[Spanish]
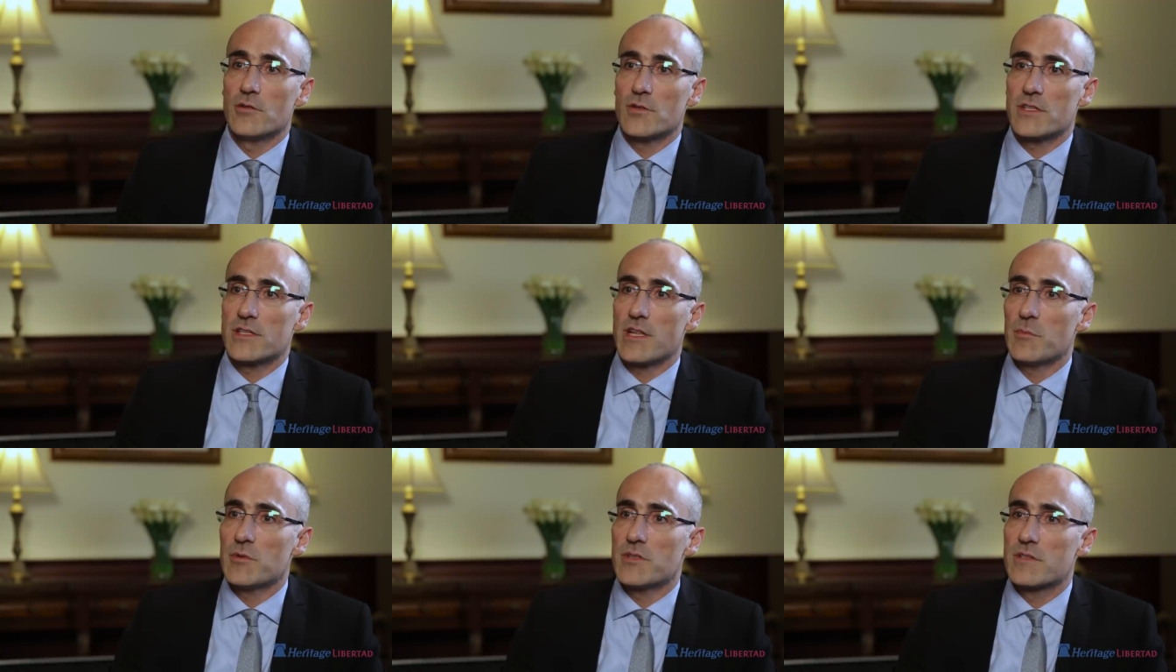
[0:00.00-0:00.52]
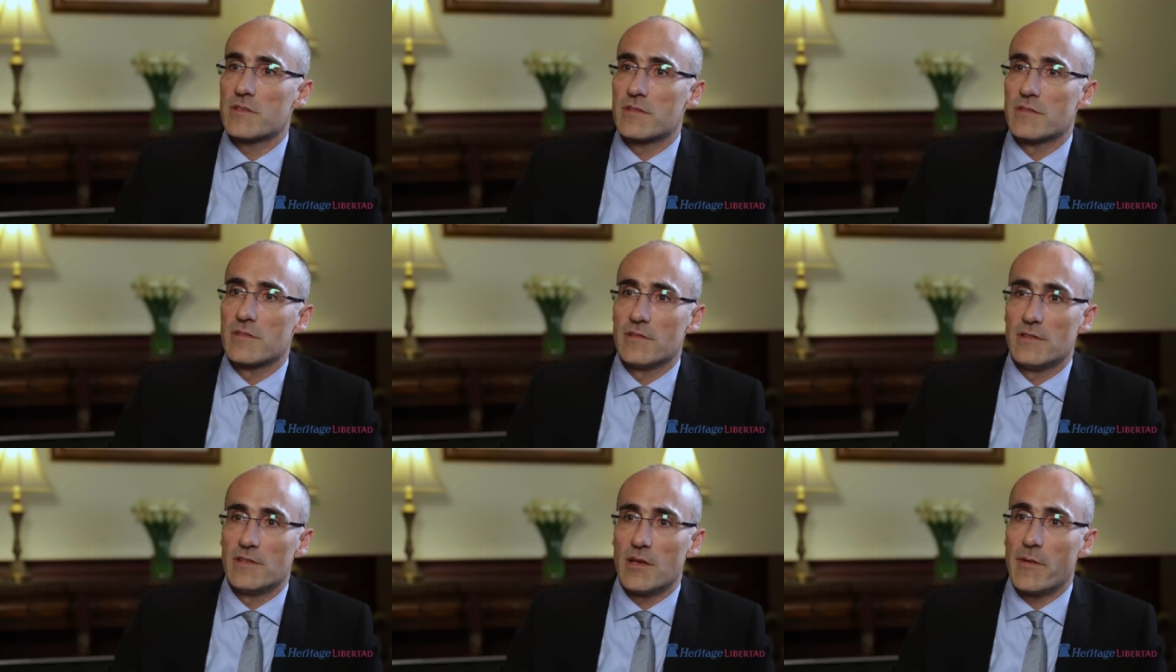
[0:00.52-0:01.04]
estamos
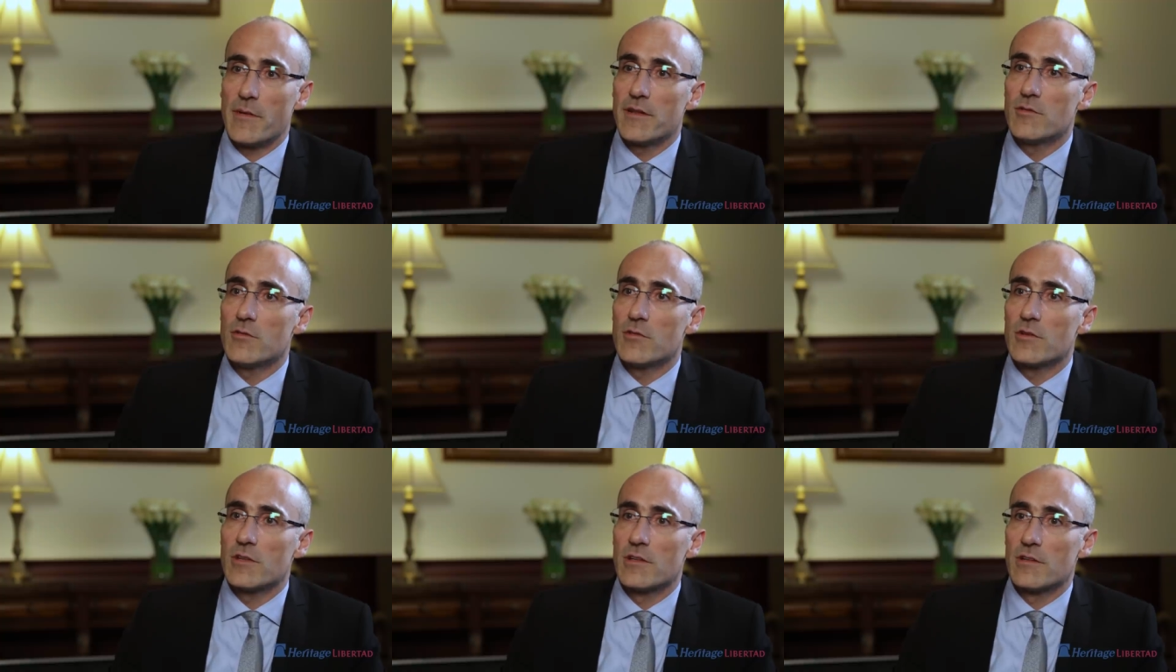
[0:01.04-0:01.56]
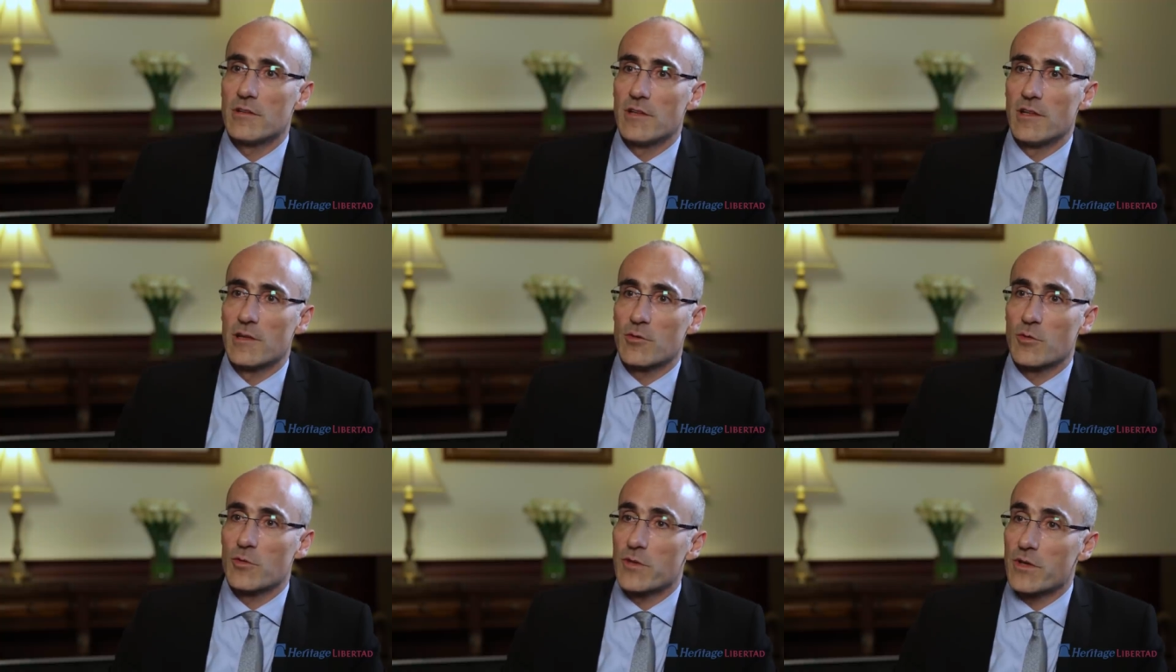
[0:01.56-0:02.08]
llevando
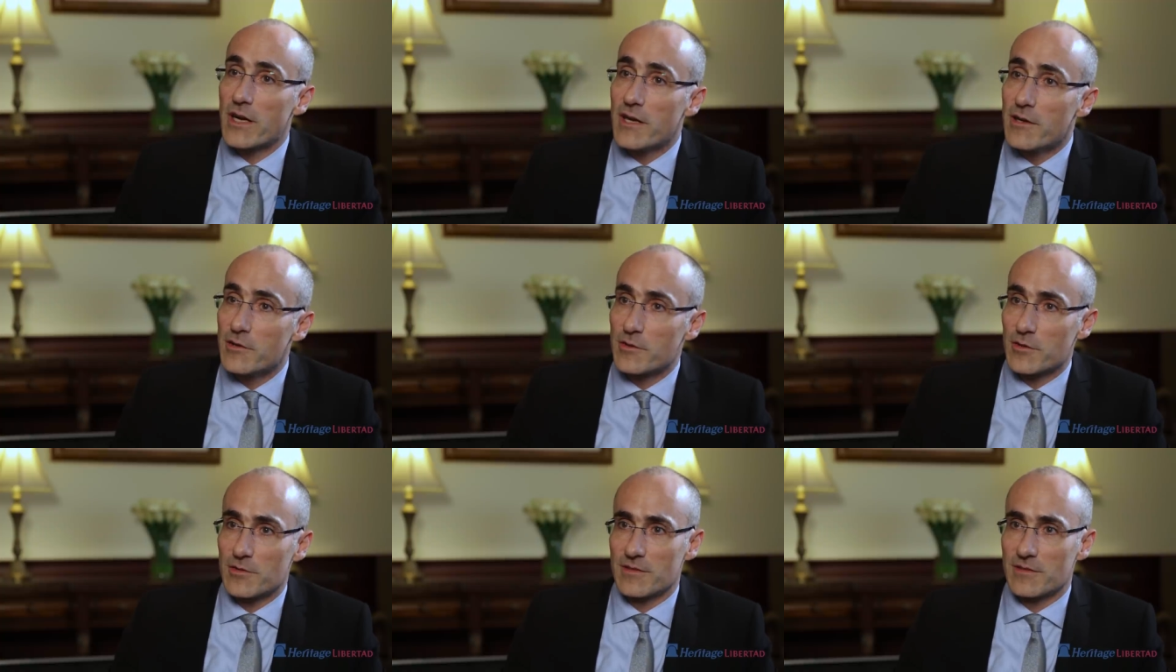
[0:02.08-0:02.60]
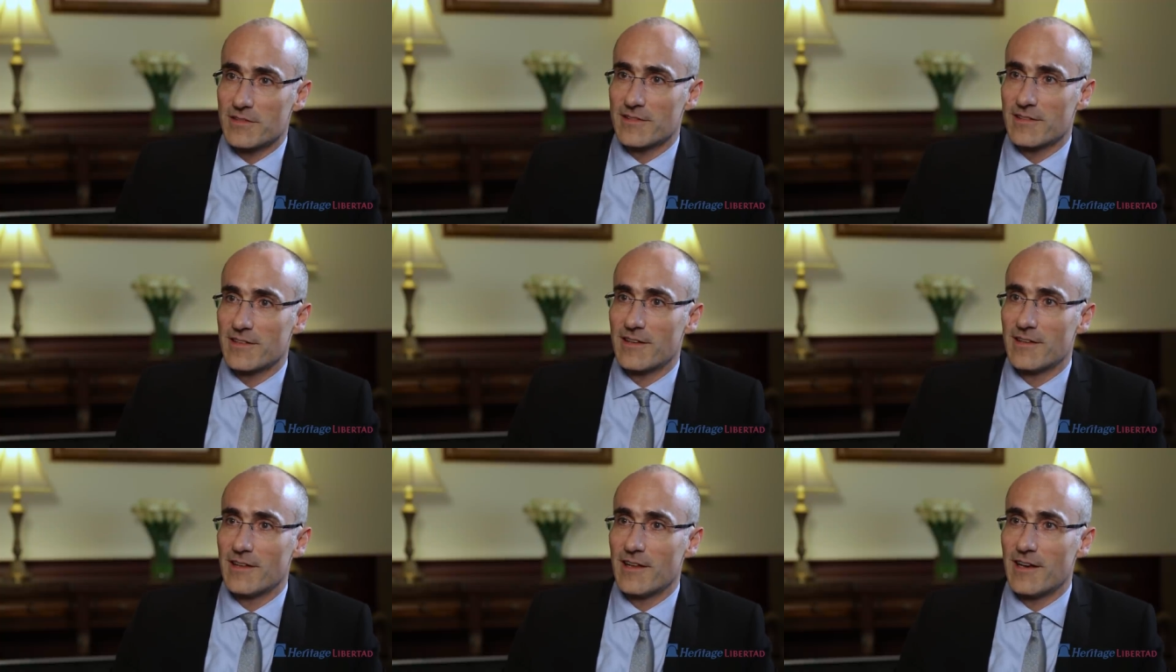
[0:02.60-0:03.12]
el contrario
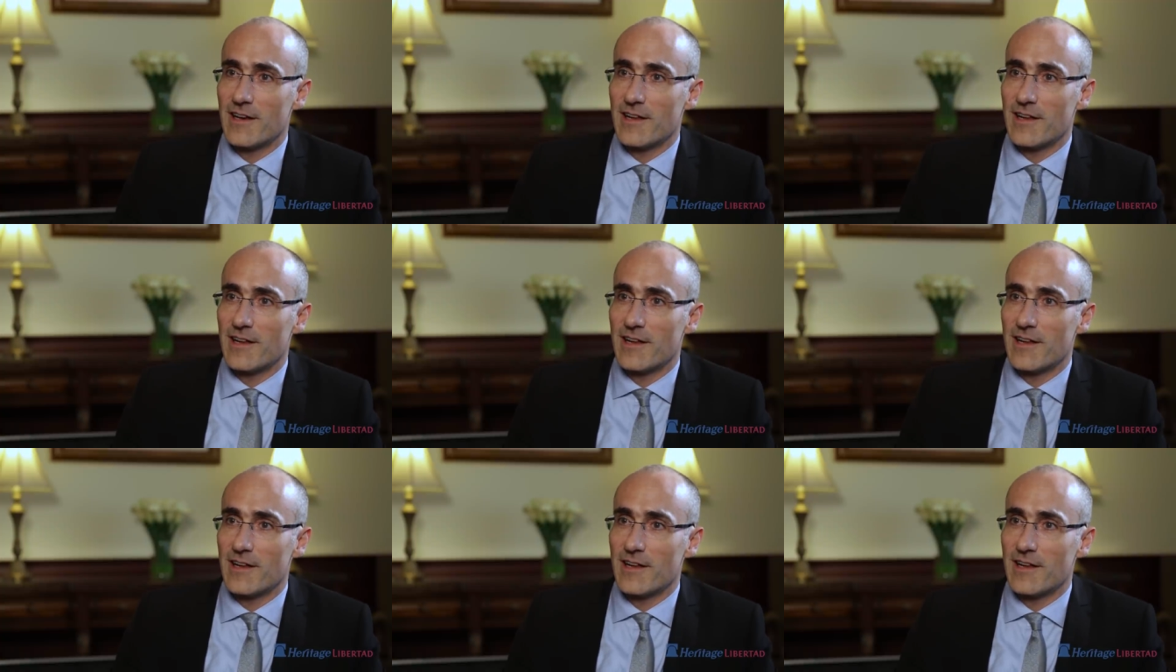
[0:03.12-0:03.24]
mm.